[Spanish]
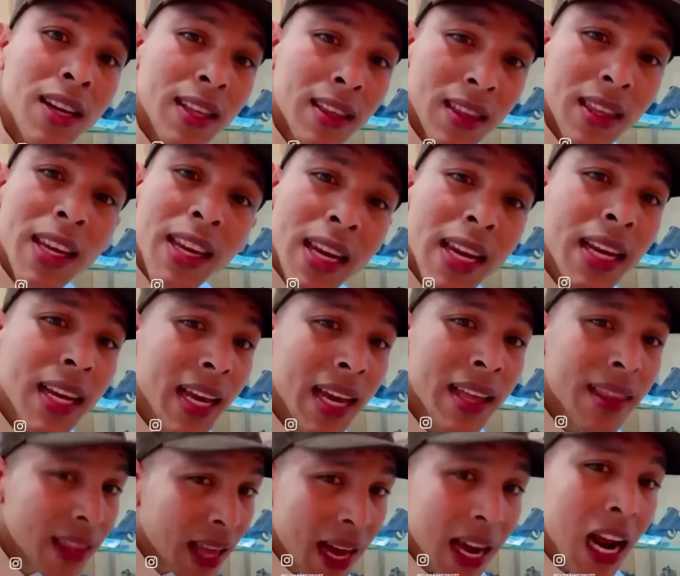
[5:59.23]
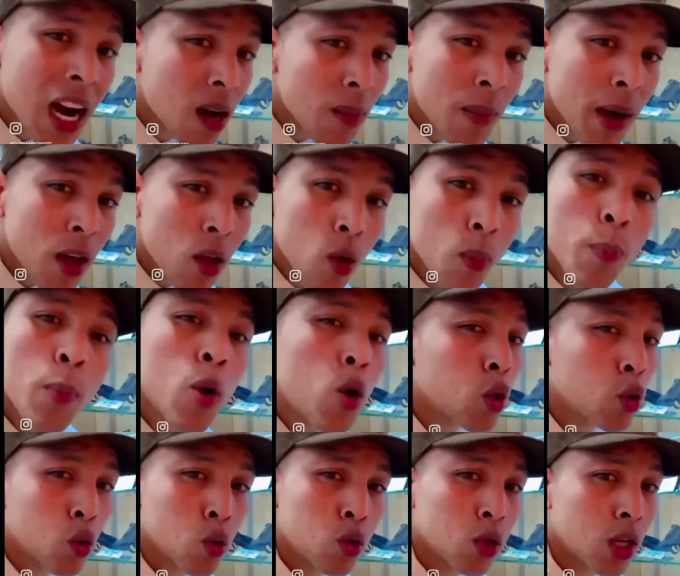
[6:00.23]
tienes que andar armado por
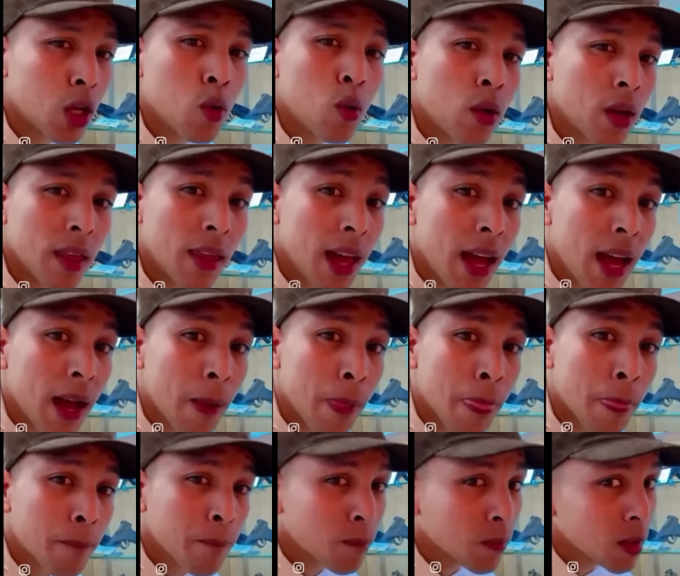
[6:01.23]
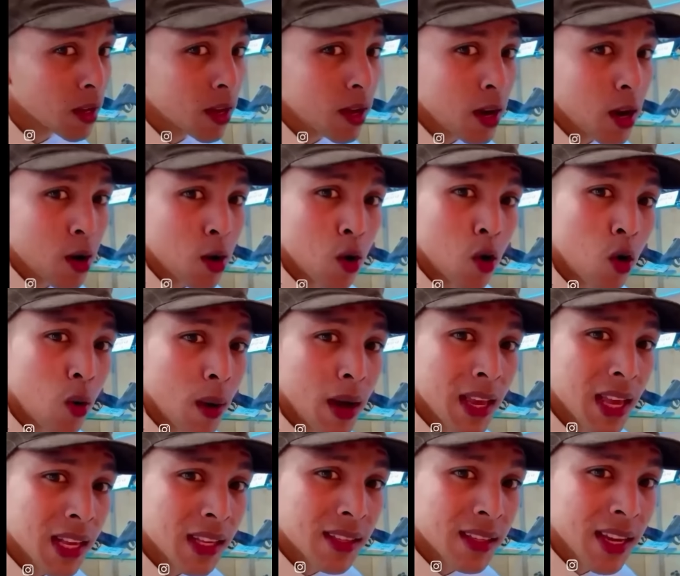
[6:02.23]
tu seguridad. No
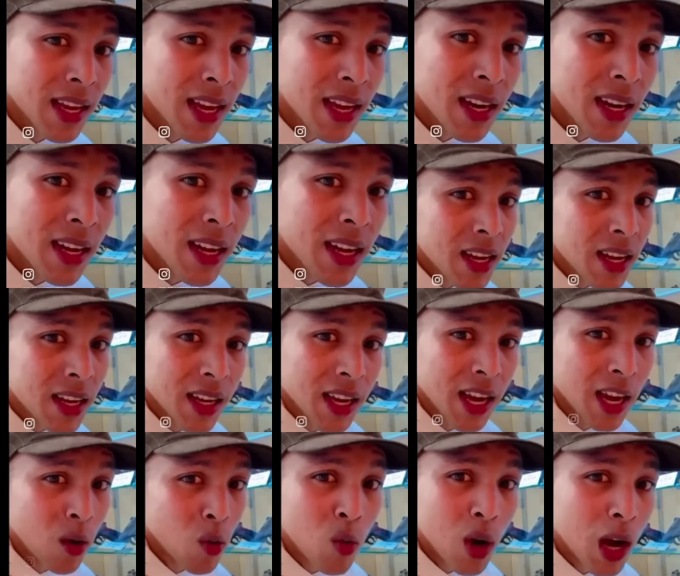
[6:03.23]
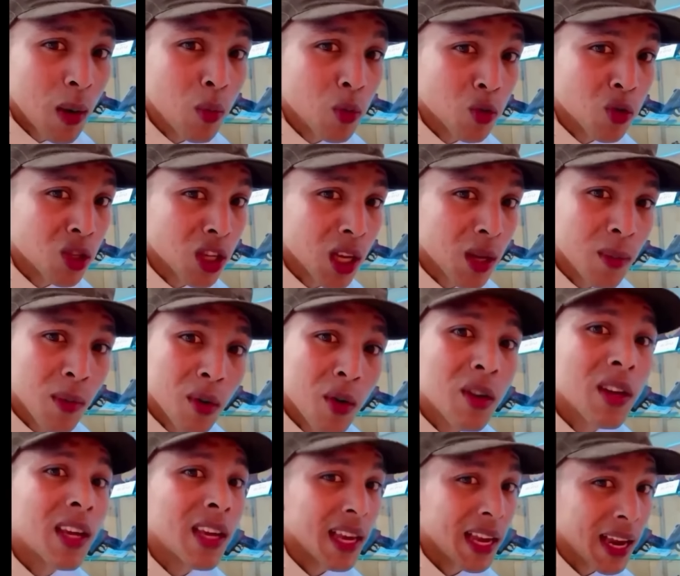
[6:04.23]
vaya a ser que un abusivo
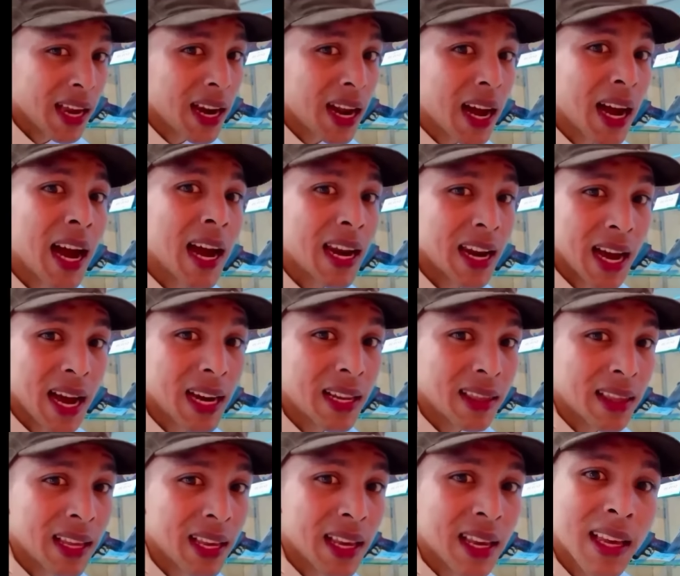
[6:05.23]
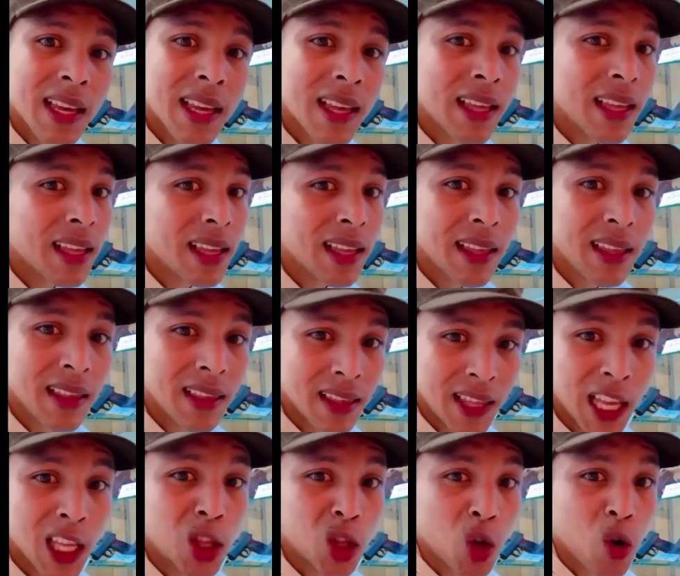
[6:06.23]
quiera ganarte
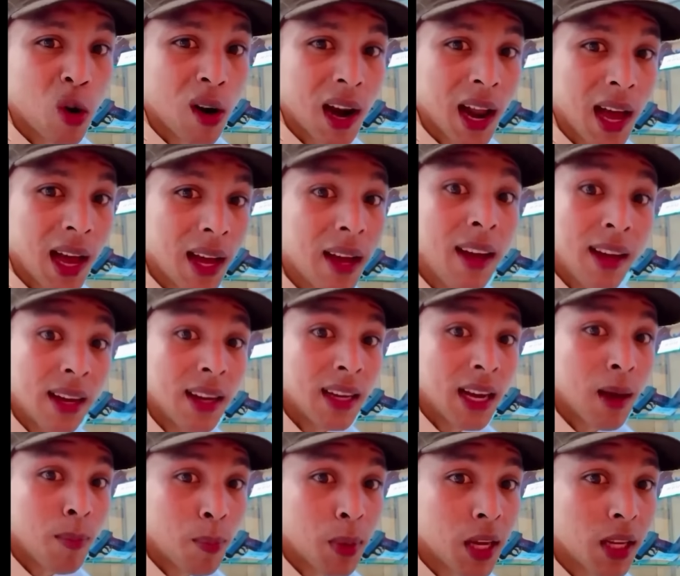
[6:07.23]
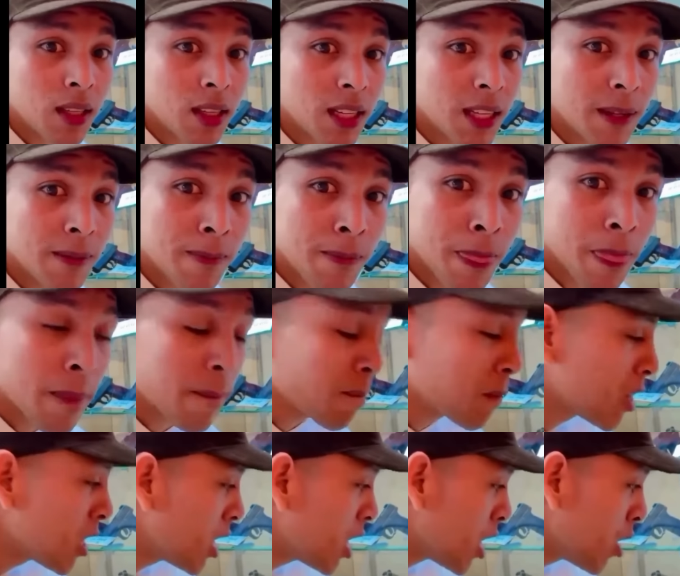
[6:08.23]
de tola. Capichi.
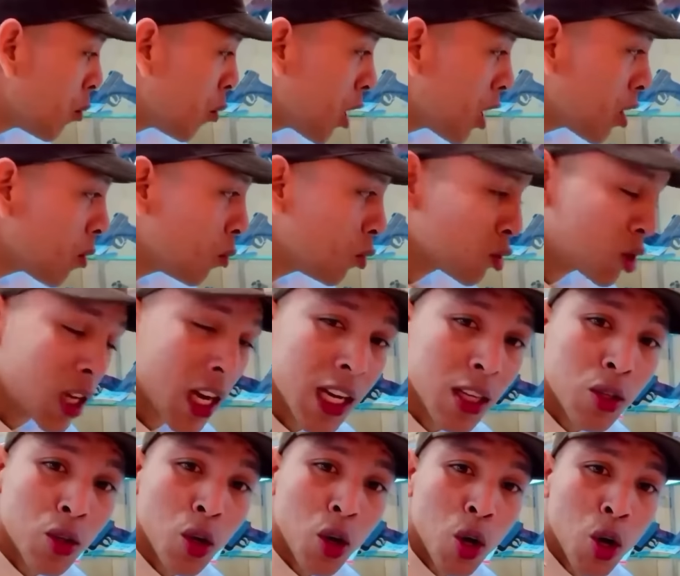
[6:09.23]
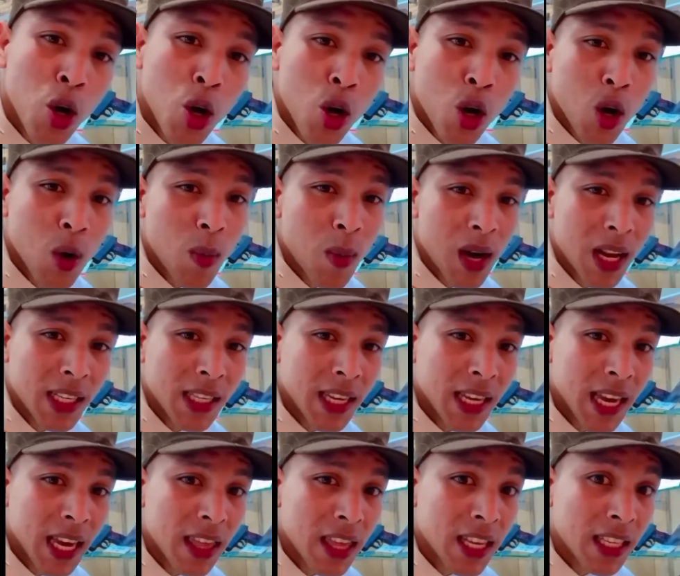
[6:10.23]
Y bueno muchachos, como les
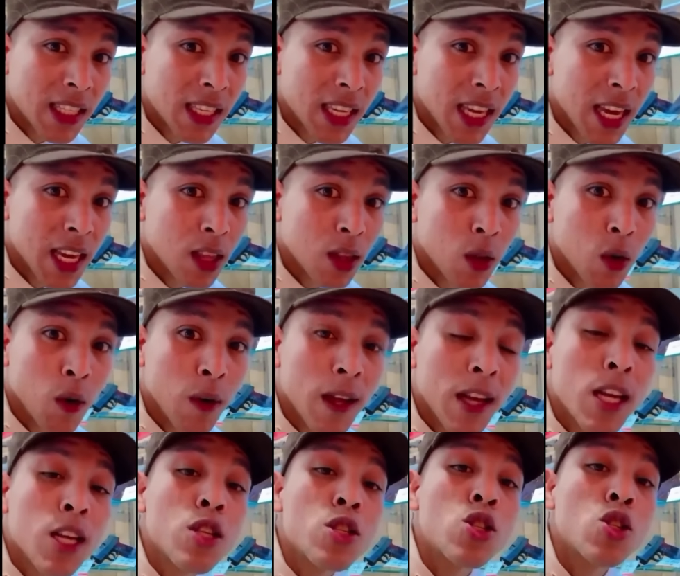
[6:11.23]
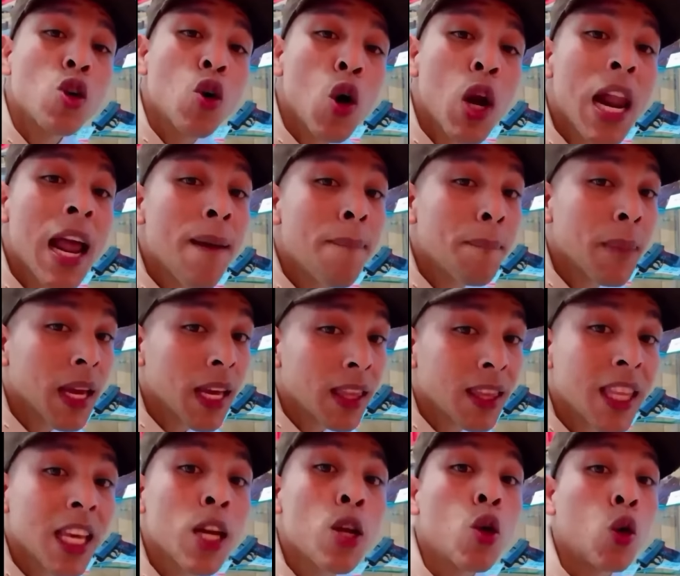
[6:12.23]
seguía diciendo,
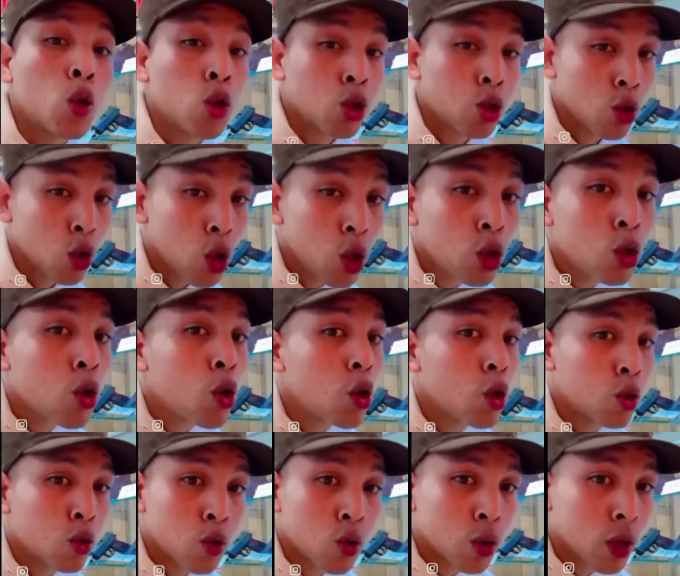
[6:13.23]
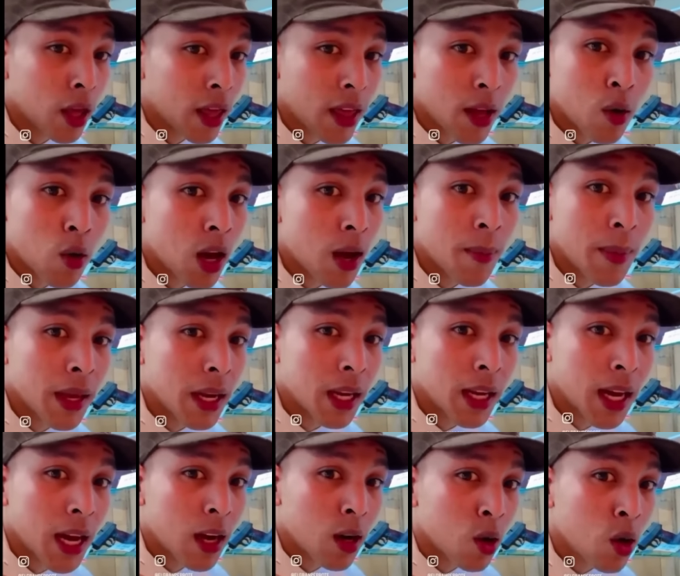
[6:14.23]
solamente nosotros los ciudadanos
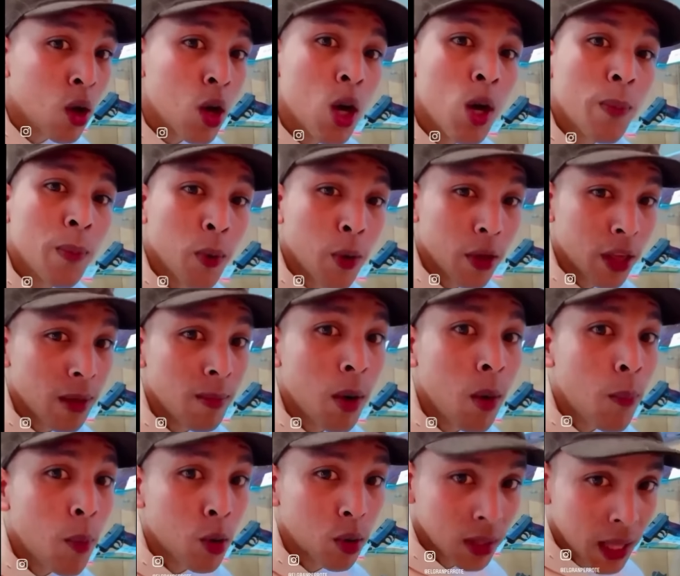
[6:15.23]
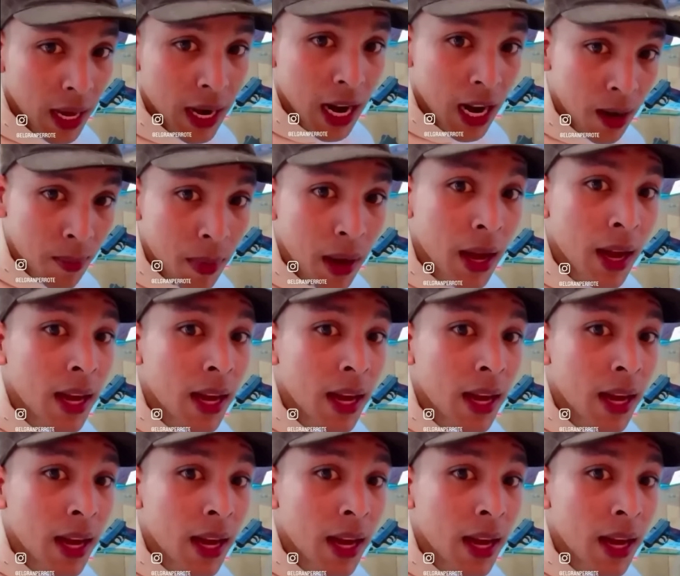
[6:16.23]
americanos podemos portar armas